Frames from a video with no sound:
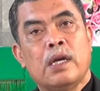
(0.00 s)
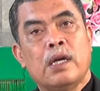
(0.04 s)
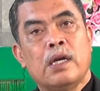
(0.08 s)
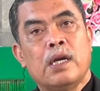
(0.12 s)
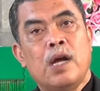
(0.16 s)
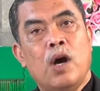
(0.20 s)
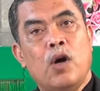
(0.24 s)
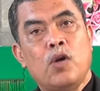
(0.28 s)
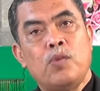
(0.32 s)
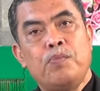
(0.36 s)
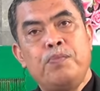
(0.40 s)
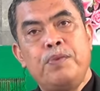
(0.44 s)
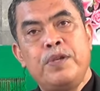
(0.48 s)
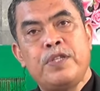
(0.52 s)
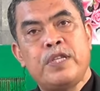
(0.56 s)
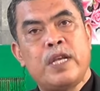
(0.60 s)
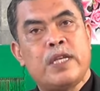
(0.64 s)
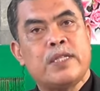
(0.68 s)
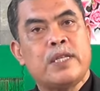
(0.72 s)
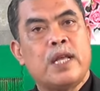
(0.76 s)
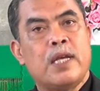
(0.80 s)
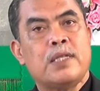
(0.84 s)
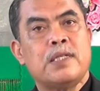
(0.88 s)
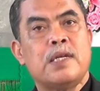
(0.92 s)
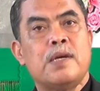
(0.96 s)
Daud bisa
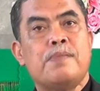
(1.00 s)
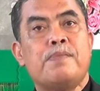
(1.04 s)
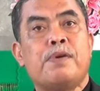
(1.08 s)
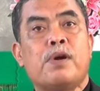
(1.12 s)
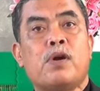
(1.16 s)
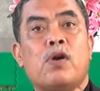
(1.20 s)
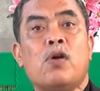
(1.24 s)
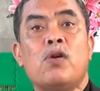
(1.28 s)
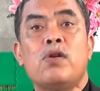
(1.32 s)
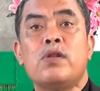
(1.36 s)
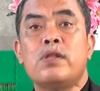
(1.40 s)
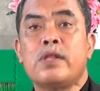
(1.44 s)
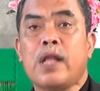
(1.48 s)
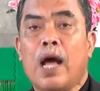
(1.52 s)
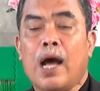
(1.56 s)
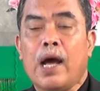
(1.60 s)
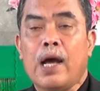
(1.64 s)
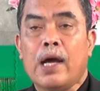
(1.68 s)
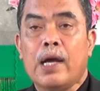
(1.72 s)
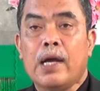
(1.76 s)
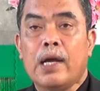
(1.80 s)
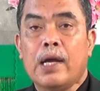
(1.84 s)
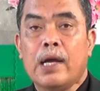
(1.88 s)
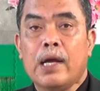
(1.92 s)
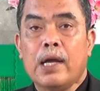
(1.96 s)
saja berontak
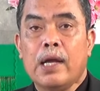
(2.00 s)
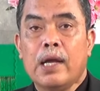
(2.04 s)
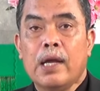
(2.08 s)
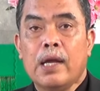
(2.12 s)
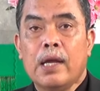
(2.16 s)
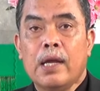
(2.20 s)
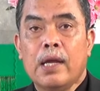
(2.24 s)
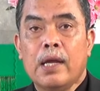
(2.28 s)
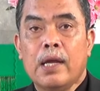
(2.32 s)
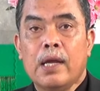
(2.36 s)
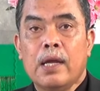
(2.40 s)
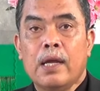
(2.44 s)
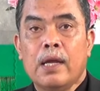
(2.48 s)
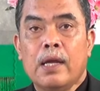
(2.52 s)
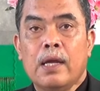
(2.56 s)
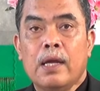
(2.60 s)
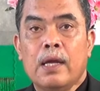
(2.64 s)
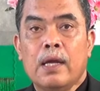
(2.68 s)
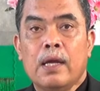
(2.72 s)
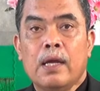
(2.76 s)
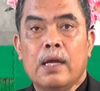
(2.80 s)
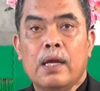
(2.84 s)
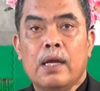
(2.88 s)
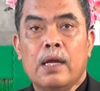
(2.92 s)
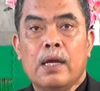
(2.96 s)

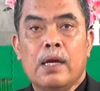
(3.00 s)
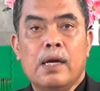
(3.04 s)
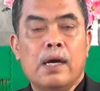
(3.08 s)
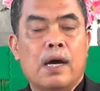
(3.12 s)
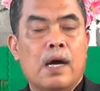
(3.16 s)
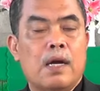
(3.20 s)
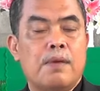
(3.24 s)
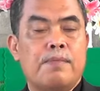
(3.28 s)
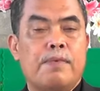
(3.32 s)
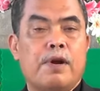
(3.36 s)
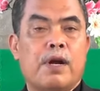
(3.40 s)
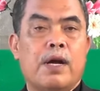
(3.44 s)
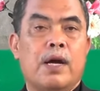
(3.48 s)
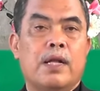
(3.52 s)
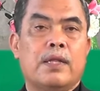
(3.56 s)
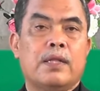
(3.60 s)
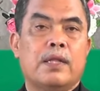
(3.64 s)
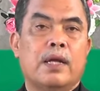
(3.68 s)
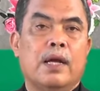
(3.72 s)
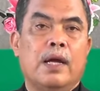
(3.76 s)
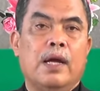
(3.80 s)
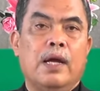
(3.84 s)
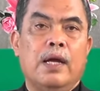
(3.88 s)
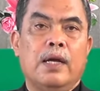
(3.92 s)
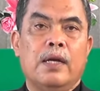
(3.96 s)
dengan
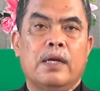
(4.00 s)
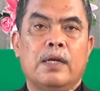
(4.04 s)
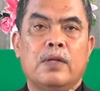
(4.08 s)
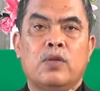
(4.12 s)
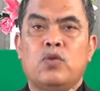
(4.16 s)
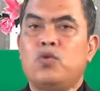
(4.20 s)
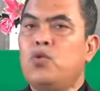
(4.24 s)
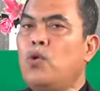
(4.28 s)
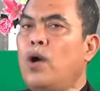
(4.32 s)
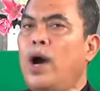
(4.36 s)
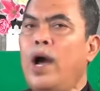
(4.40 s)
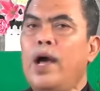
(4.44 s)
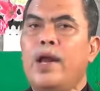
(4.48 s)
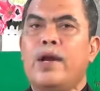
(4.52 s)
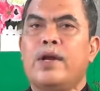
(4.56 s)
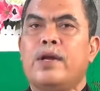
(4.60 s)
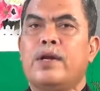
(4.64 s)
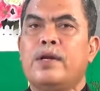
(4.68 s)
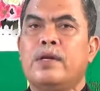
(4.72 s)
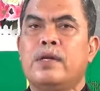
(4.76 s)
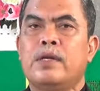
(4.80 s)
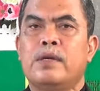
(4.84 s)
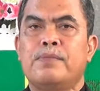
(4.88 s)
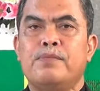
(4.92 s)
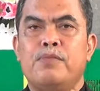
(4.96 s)
berkata,
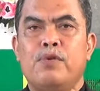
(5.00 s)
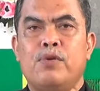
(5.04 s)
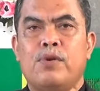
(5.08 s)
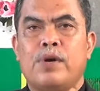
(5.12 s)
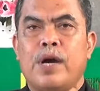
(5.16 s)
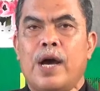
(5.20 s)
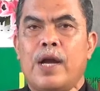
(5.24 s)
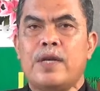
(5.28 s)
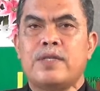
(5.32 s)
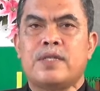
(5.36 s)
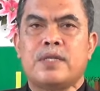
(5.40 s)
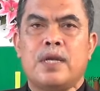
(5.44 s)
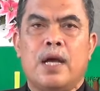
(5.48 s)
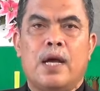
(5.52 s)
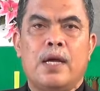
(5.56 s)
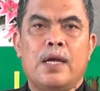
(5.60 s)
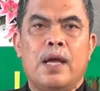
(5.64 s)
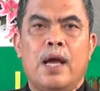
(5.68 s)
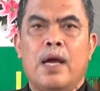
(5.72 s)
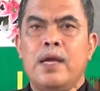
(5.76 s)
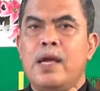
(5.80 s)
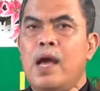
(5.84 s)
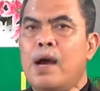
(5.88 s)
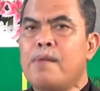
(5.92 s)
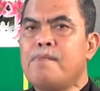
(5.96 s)
Tuhan bukan
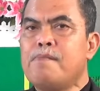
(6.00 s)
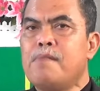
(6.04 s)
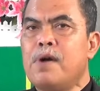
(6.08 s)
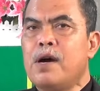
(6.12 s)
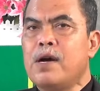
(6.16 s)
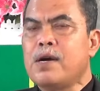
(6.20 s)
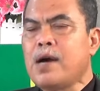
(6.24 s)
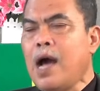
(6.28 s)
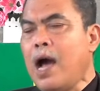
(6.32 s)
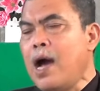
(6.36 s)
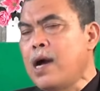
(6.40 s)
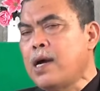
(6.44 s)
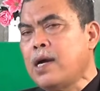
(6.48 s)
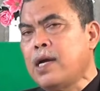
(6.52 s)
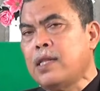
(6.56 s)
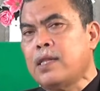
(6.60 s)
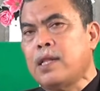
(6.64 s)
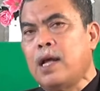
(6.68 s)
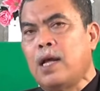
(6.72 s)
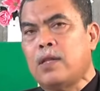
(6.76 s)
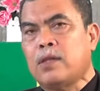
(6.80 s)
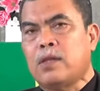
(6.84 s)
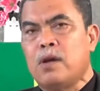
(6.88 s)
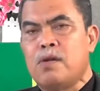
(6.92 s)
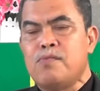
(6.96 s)
saya yang mengangkat
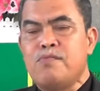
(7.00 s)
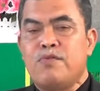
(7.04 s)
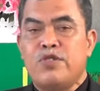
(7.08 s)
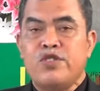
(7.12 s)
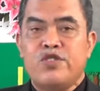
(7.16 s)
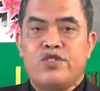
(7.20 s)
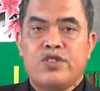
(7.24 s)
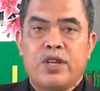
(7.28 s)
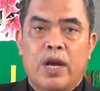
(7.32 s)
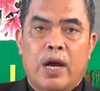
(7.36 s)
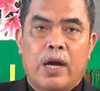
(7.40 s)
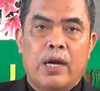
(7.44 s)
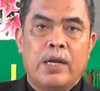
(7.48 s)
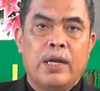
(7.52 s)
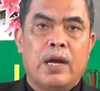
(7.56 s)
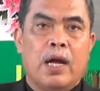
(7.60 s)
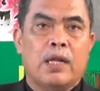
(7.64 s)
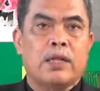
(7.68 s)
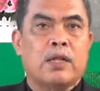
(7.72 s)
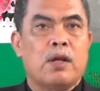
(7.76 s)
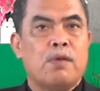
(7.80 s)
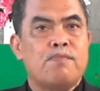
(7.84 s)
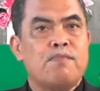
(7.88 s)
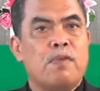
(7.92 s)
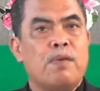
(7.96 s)
atau mencari
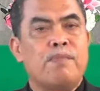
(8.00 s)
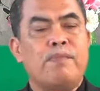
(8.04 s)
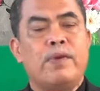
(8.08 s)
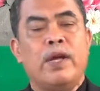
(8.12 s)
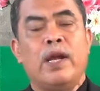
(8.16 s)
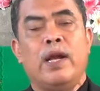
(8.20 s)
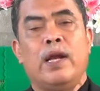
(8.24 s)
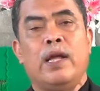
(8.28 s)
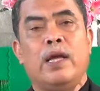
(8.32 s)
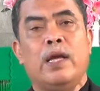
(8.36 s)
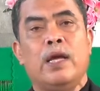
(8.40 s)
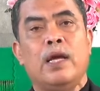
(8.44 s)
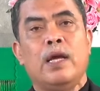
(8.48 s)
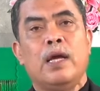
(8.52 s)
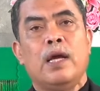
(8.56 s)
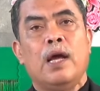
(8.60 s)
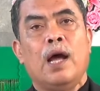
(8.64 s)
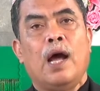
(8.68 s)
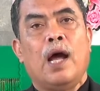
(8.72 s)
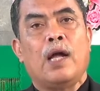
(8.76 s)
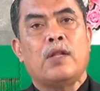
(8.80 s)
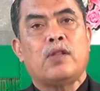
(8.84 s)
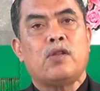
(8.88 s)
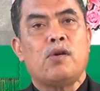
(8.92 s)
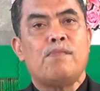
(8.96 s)
atau memilih
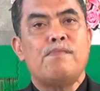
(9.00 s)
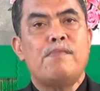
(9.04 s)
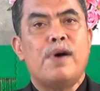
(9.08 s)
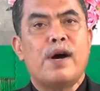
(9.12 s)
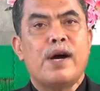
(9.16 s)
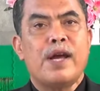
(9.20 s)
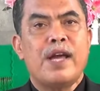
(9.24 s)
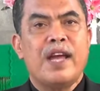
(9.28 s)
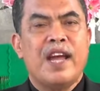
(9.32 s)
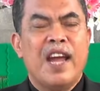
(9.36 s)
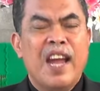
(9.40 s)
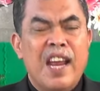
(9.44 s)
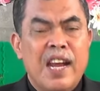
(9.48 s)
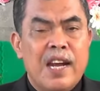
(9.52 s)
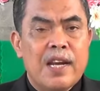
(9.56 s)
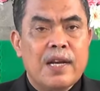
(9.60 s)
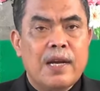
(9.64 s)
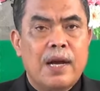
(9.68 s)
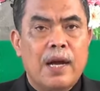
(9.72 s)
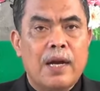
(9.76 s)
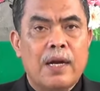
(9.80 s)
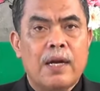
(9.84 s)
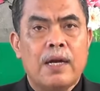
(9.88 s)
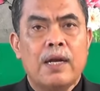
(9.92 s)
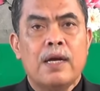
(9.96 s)
atau
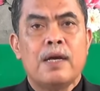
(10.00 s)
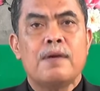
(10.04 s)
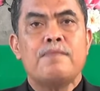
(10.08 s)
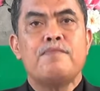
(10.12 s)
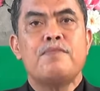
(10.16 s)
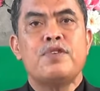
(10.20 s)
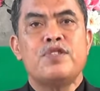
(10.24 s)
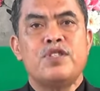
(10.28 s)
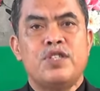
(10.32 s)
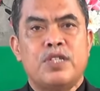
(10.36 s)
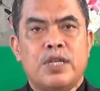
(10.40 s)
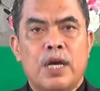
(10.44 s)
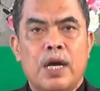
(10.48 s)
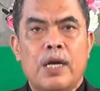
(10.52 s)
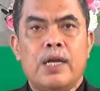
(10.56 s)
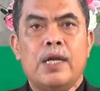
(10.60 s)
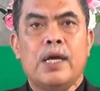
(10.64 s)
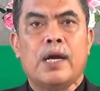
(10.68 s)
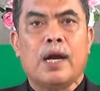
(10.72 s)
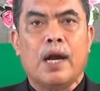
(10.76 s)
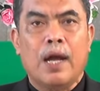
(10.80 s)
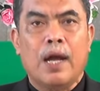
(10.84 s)
menginginkan menjadi